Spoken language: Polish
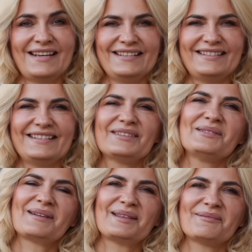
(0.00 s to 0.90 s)
Cześć, z
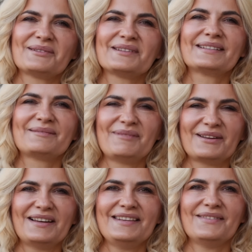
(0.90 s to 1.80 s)
strony Marta Wotoczek z
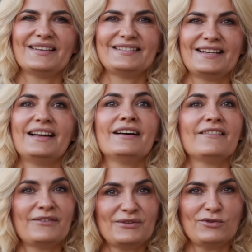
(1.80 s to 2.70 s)
bloga Leniwa Niedziela.
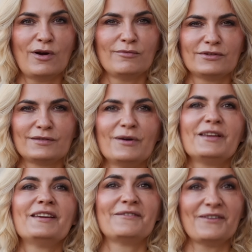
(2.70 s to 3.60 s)
Wróciłam już z
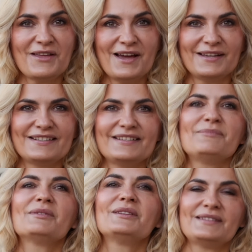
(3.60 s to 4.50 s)
moich
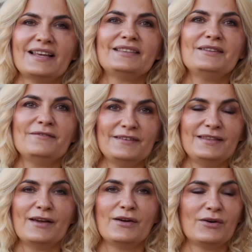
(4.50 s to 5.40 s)
wojaży. Pod ostatnim
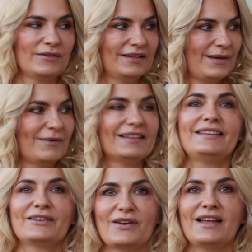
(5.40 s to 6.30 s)
wideo na temat
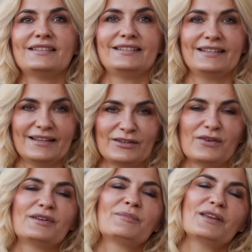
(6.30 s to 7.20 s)
dekoracji
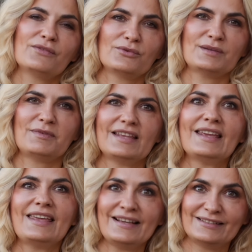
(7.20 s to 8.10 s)
kankowych pojawiły się
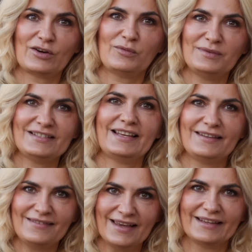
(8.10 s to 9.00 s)
pytania, jak zrobić
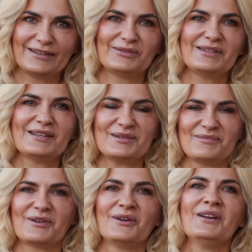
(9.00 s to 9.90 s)
taki wianek, który na
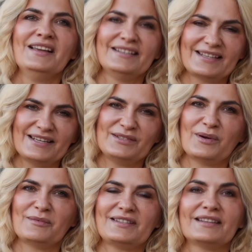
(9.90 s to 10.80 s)
szybko
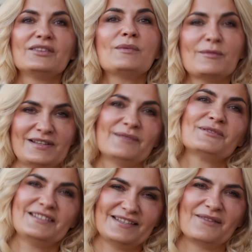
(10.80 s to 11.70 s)
skręciłam ostatnio i
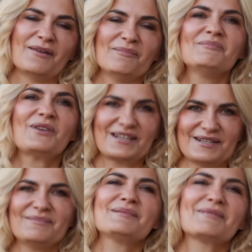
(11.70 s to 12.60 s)
pomyślałam, że dzisiaj Wam
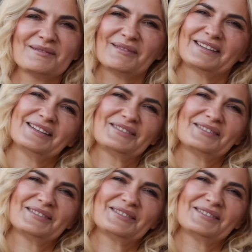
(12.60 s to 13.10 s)
pokażę. Zapraszam na ten